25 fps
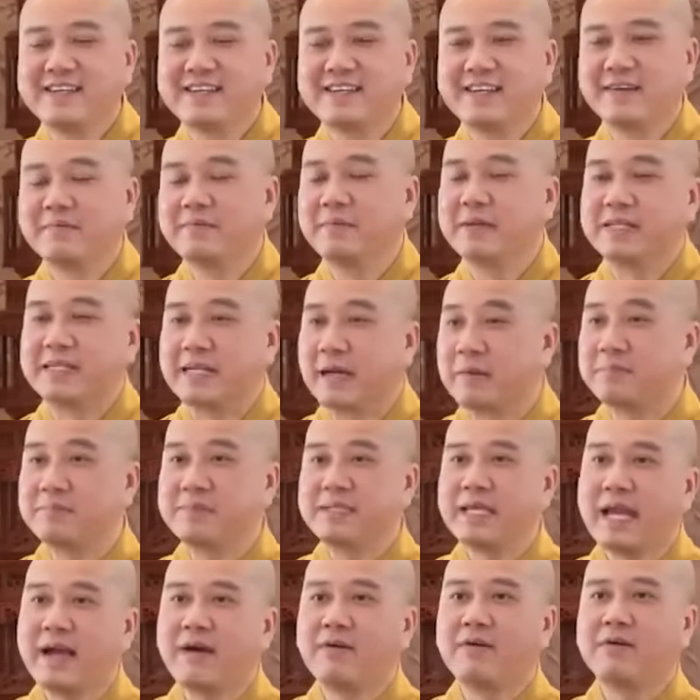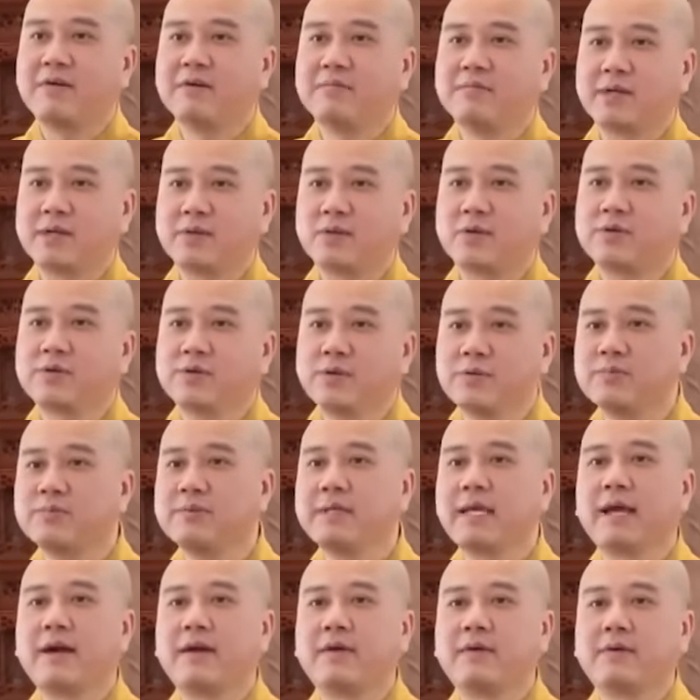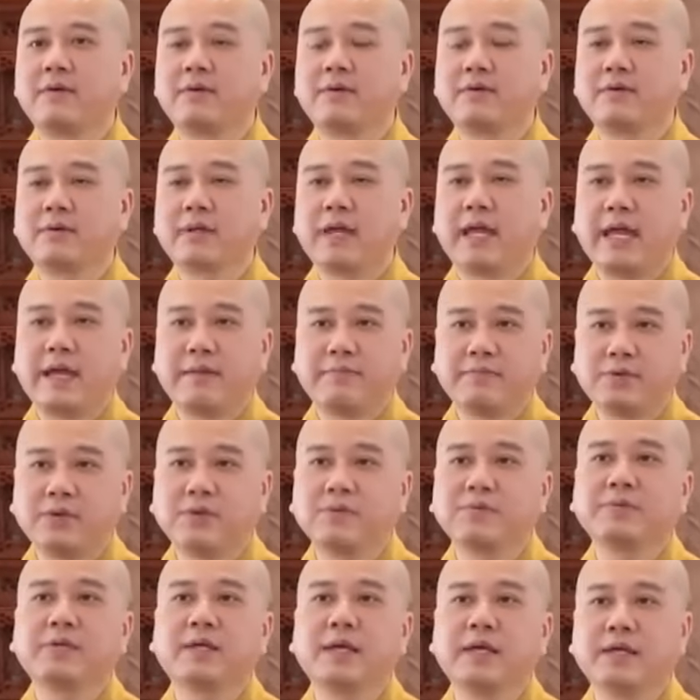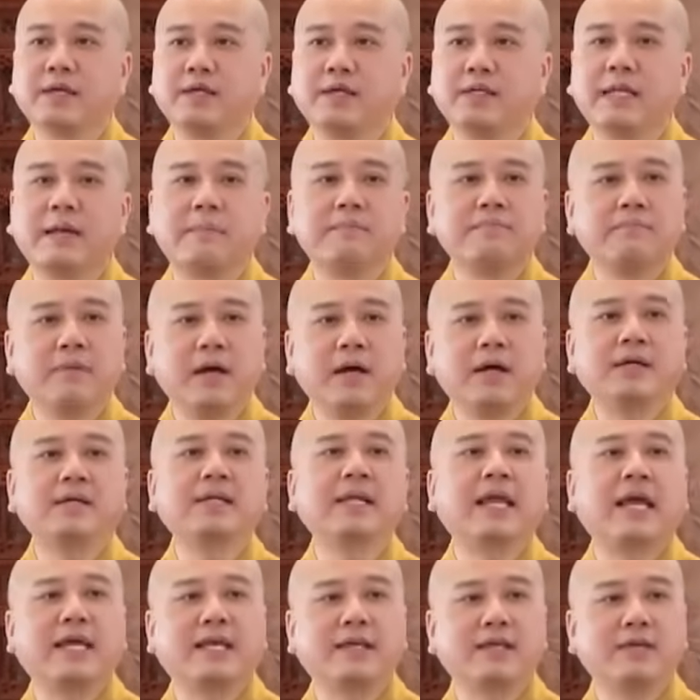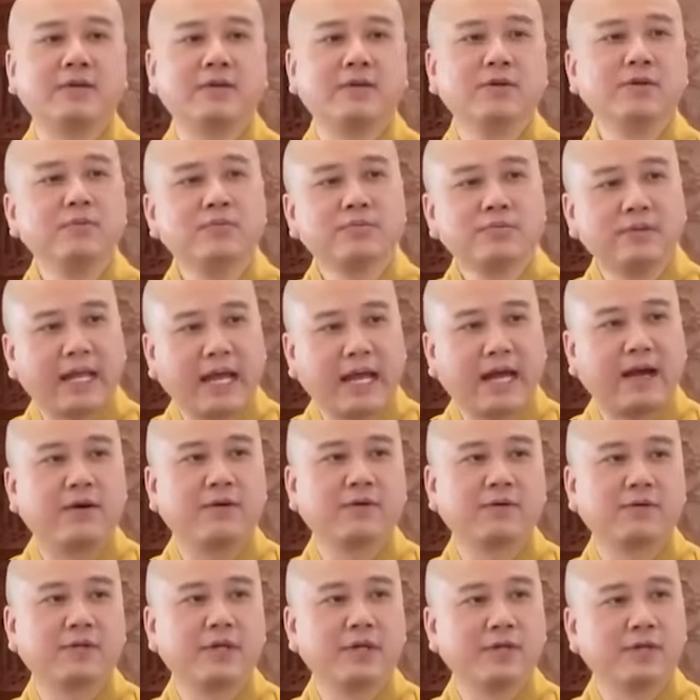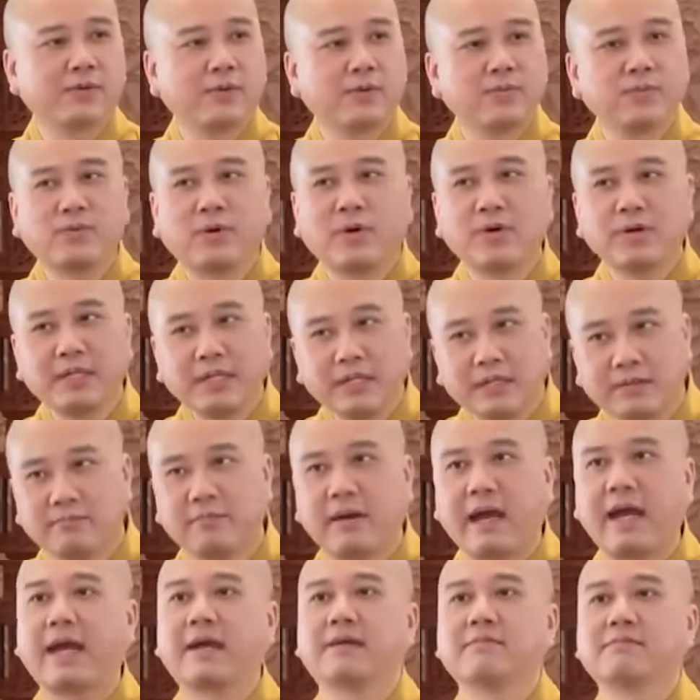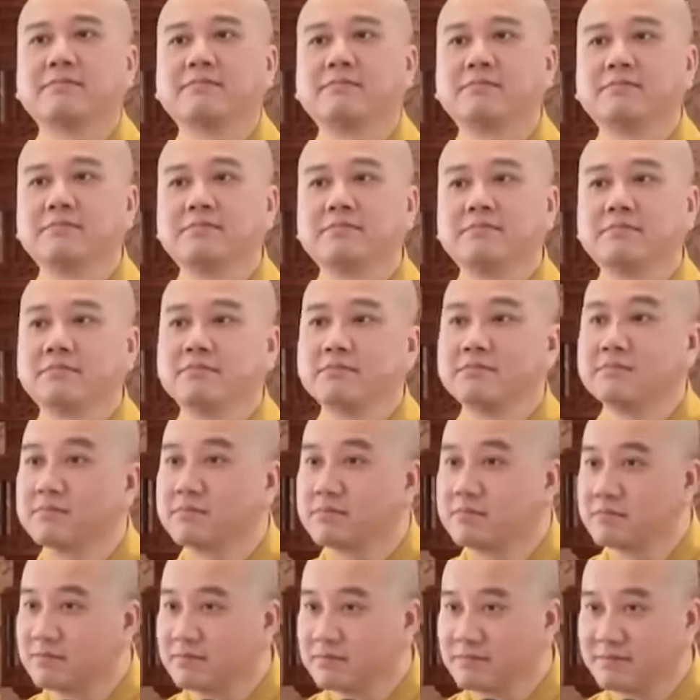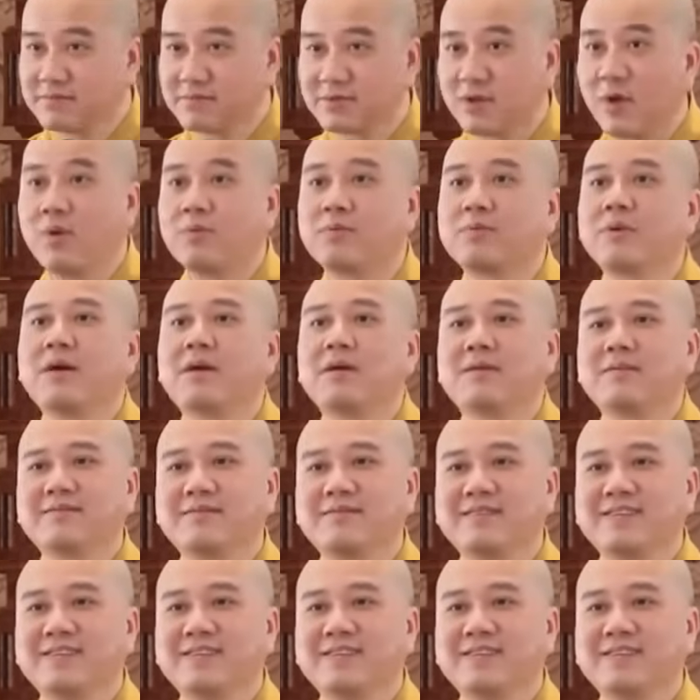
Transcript: chờ mình gặp nhau đó, mình có chúc nhau em chúc chị năm mới này lúc nào chị cũng có niết bàn tốt đó